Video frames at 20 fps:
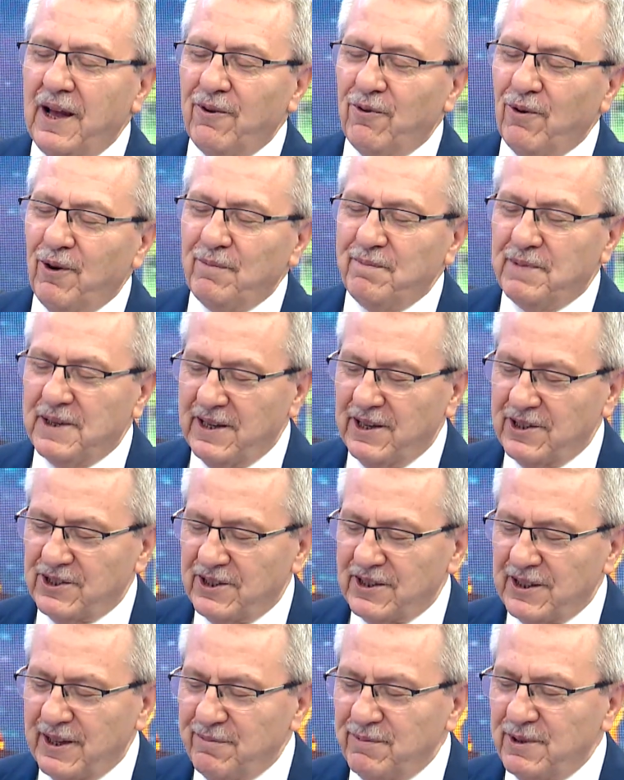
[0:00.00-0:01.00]
11
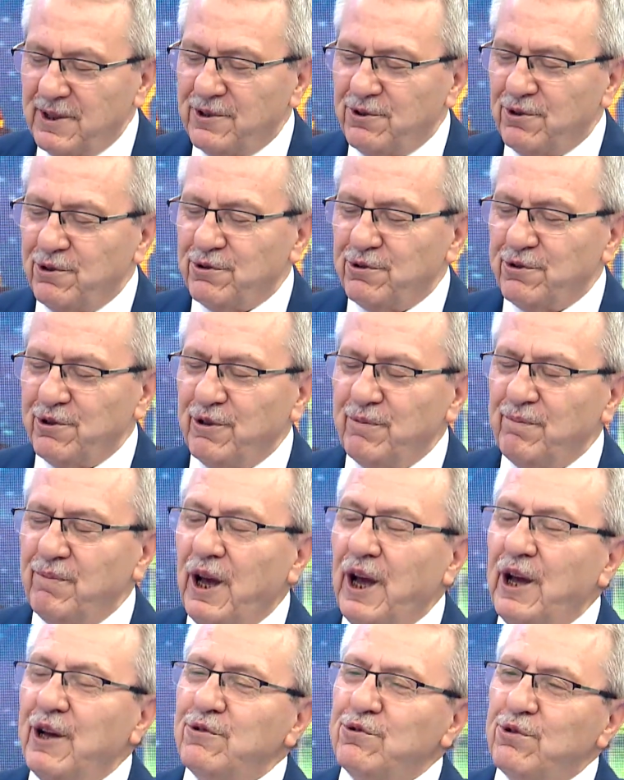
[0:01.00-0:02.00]
yaşında bir çocuğum.
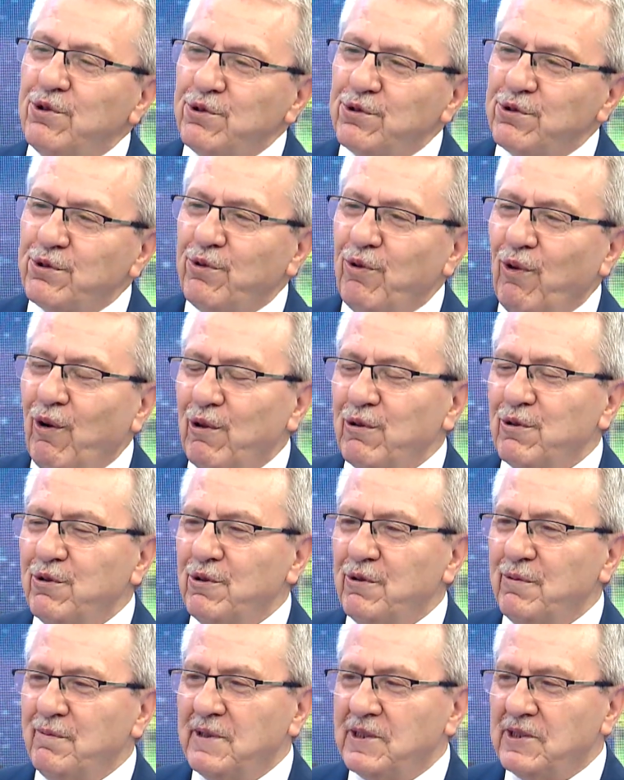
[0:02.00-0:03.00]
Çocuk
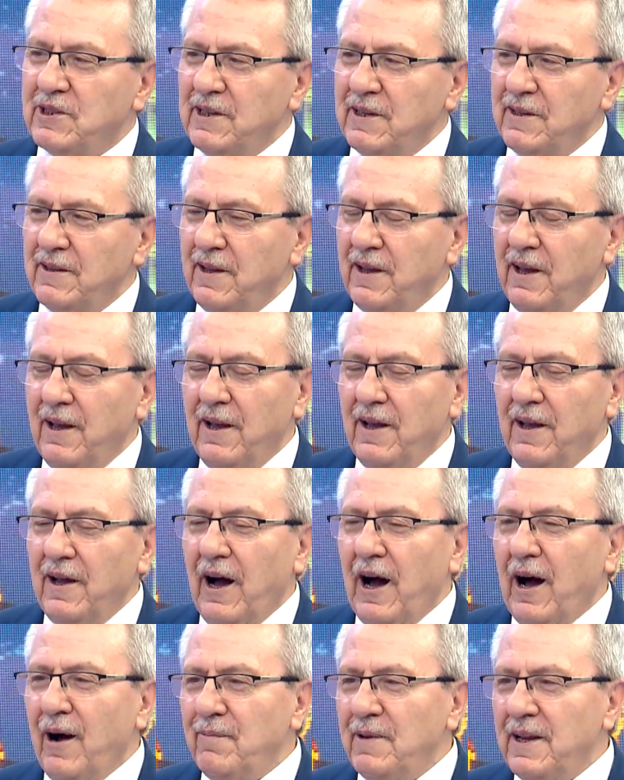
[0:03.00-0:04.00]
olduğum için
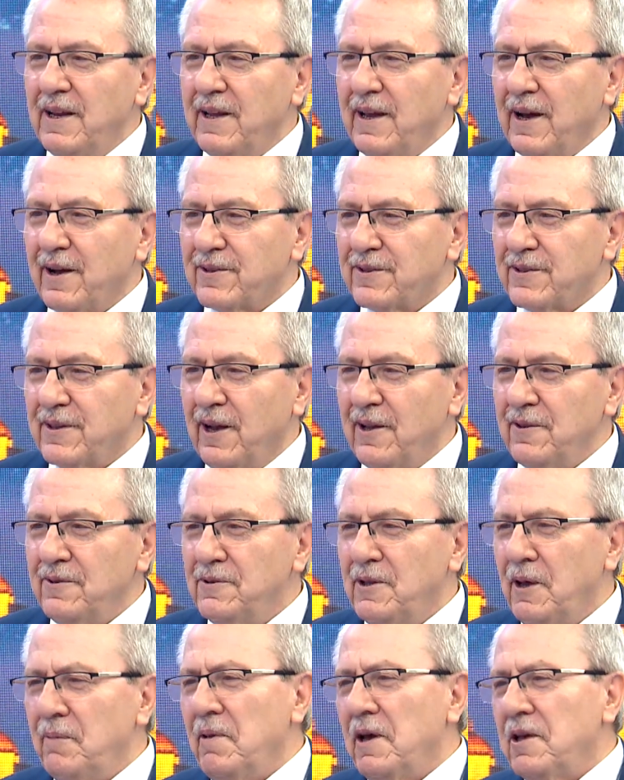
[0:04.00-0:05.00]

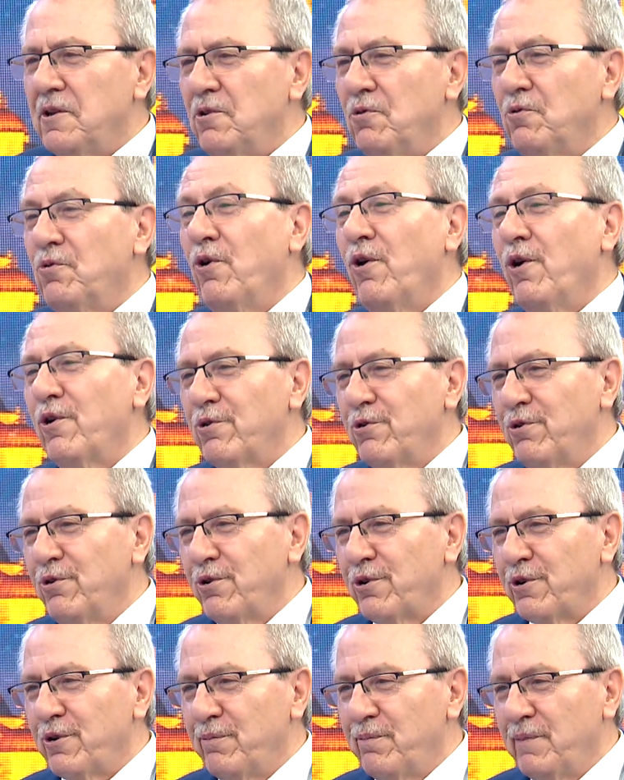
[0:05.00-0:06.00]
ameliyattan demek ki
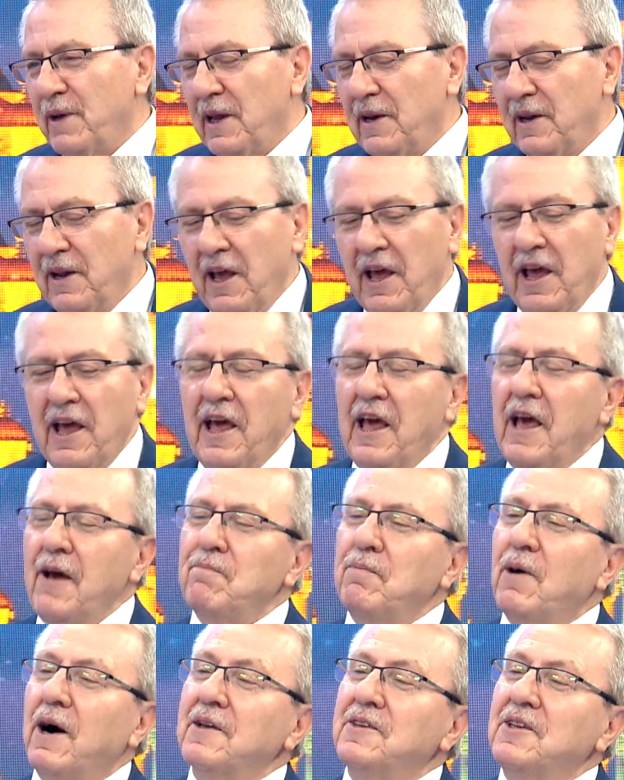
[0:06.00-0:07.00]
korkuyorum ben. Hep
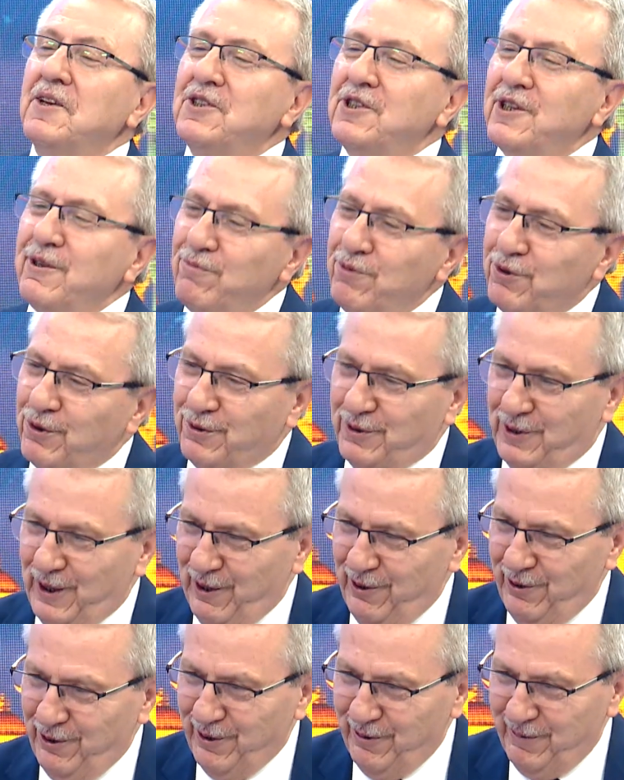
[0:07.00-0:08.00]
ateşim
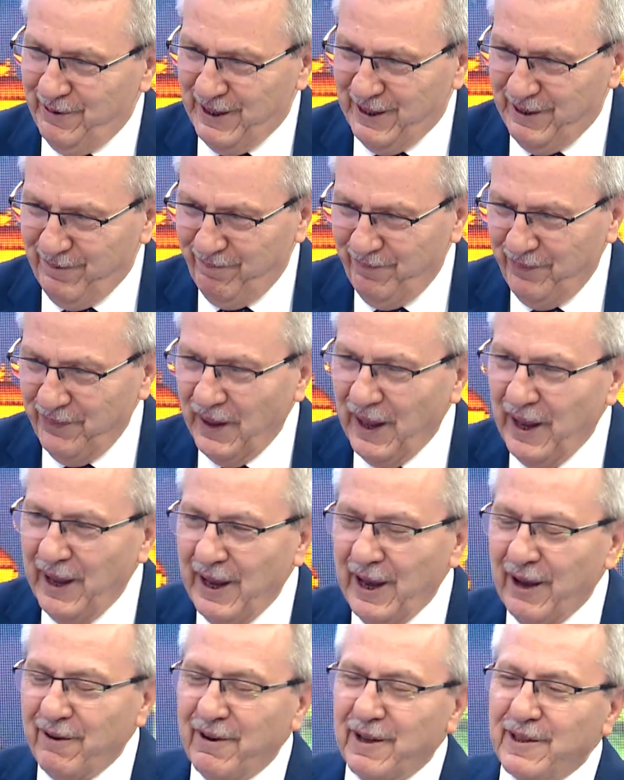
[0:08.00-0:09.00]
yükseliyor benim.
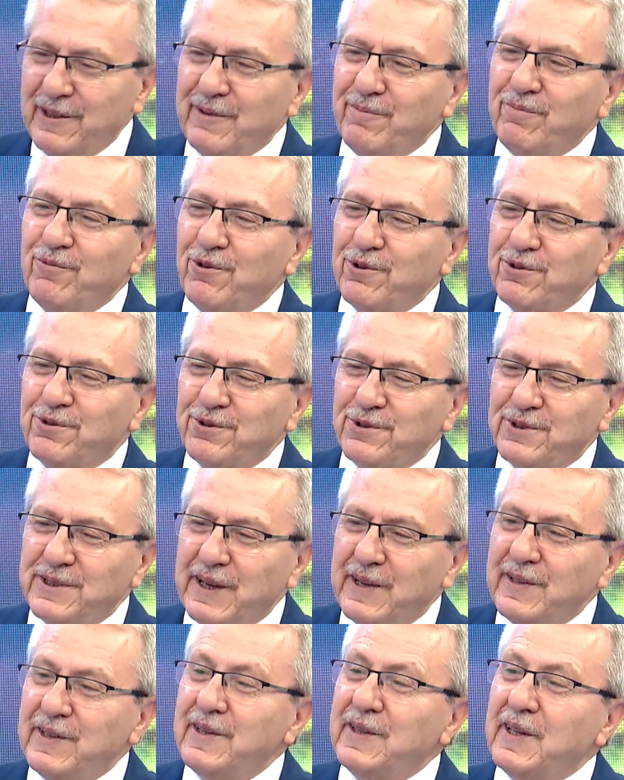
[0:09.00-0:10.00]
Efendim
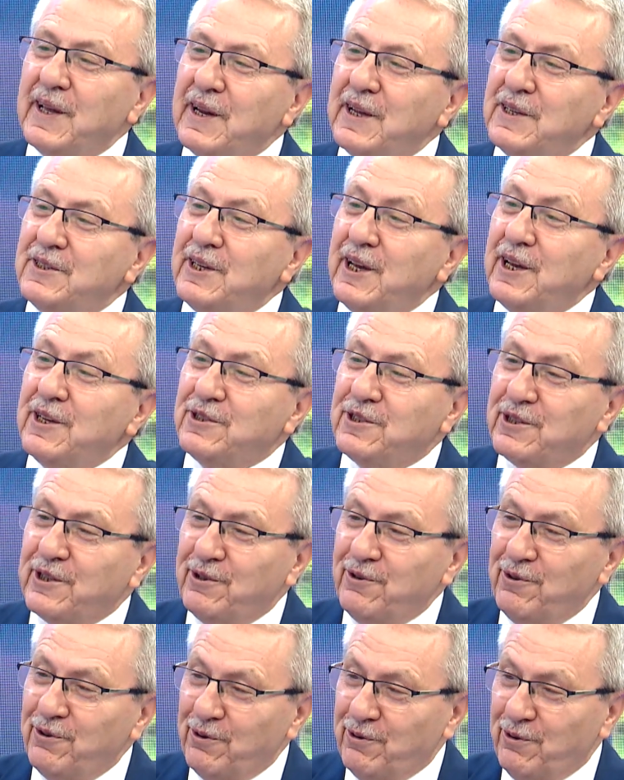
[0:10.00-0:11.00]
37 dereceye
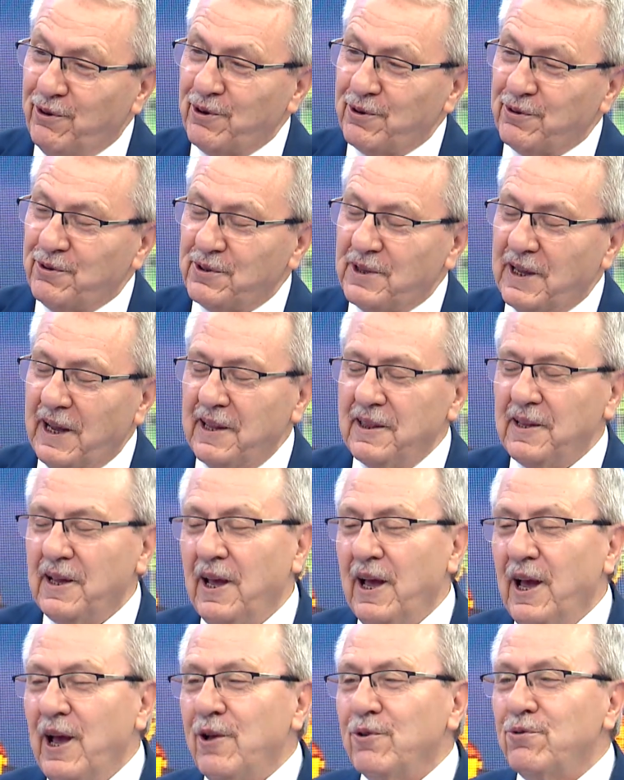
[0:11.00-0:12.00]
çıkıyor korkudan.
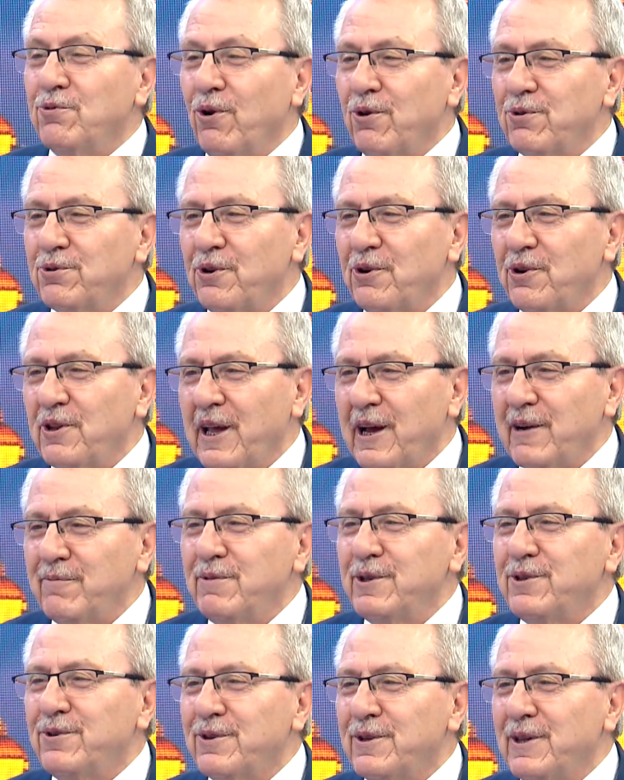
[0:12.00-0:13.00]
Doktorlar
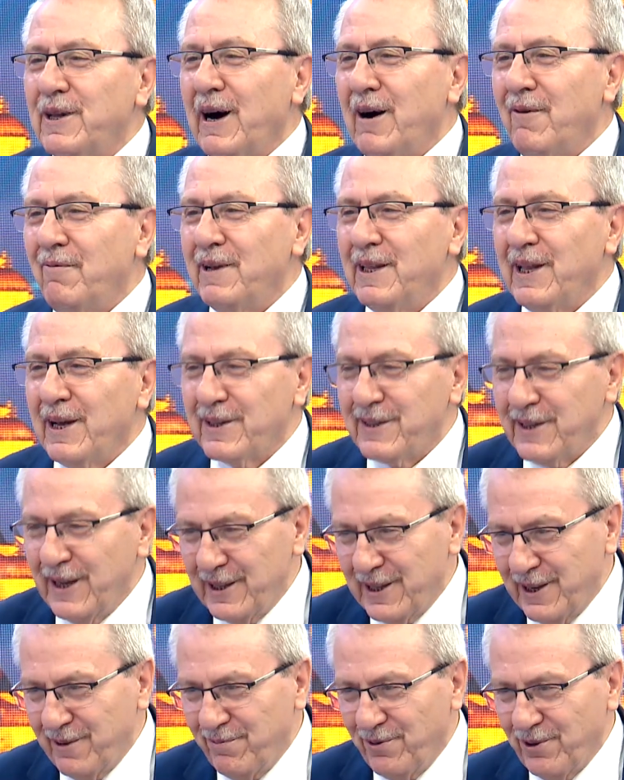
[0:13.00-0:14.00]
bir türlü ameliyat
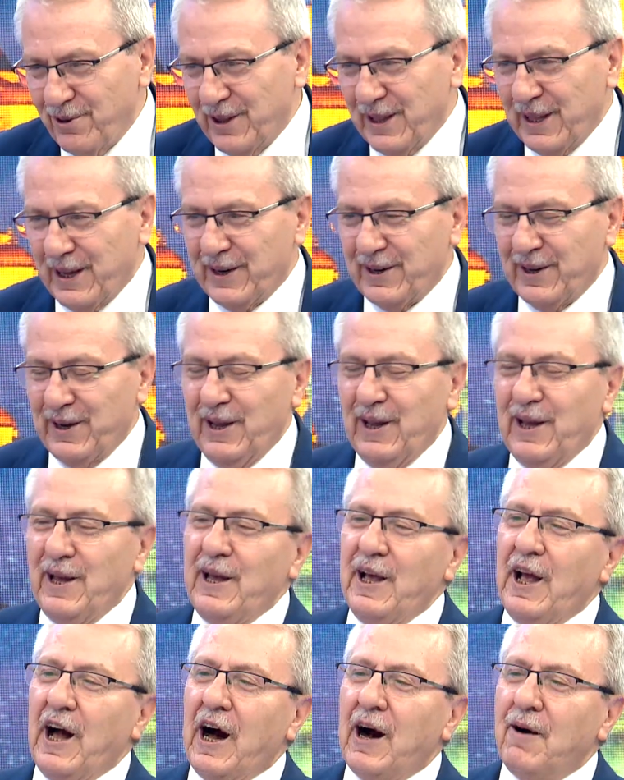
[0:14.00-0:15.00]
edemiyorlar.
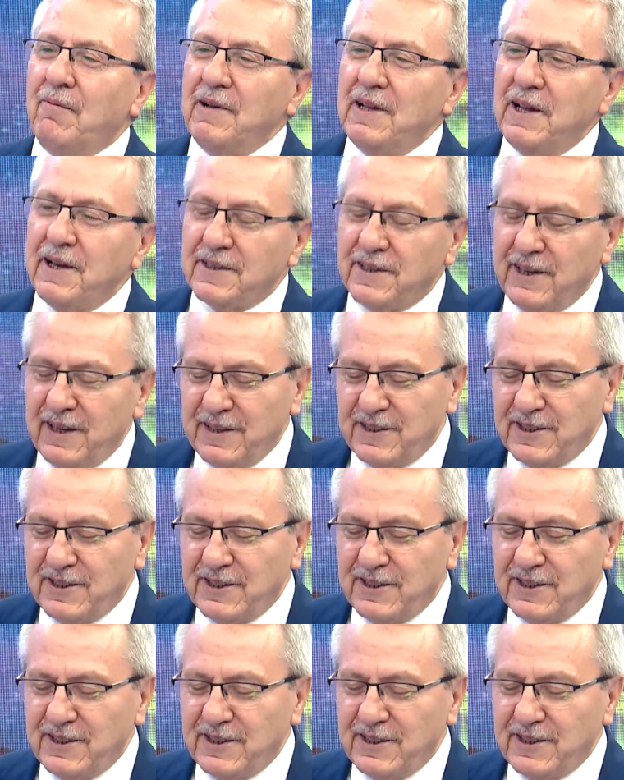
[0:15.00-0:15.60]
Ameliyat